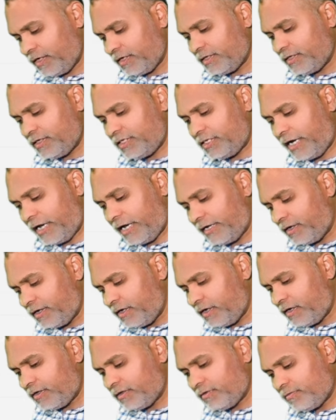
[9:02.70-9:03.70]
चल
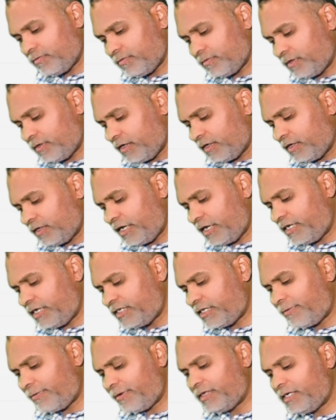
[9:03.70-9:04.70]
थ्री
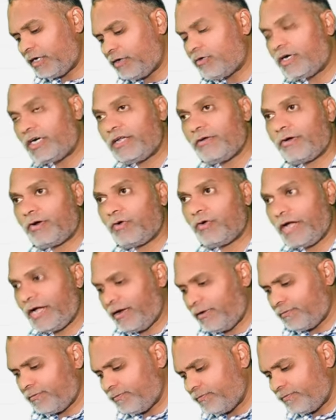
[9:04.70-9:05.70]
सेवन जा ट्वेंटी वन हो गया
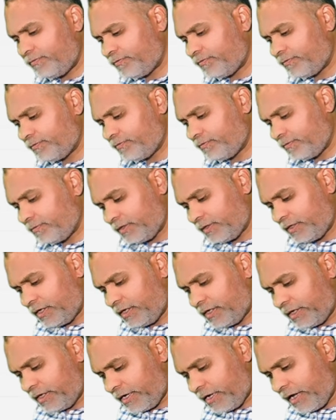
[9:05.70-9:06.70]

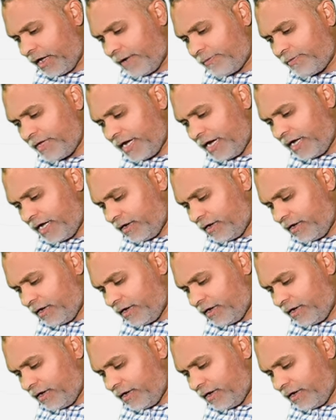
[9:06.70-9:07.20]
अब यहाँ